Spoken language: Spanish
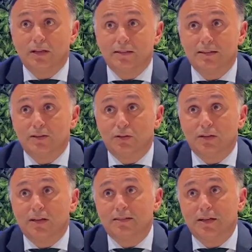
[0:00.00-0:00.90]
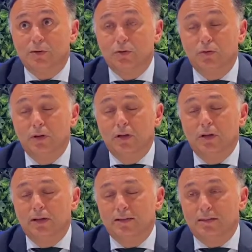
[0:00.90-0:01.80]
con el sector de la salud
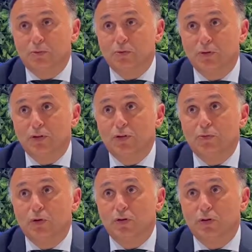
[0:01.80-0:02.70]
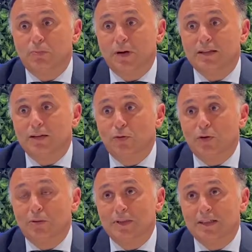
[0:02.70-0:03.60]
estamos viviendo un momento
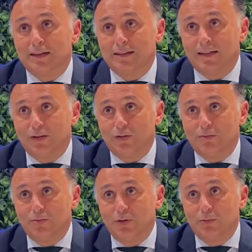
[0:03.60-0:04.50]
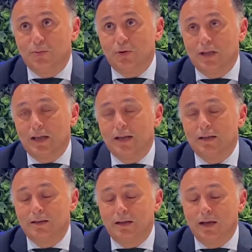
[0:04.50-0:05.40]
particularmente retador, ¿no? porque
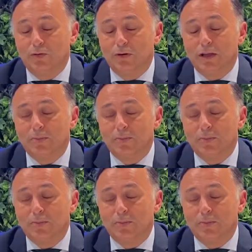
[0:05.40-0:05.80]
hay, hay, una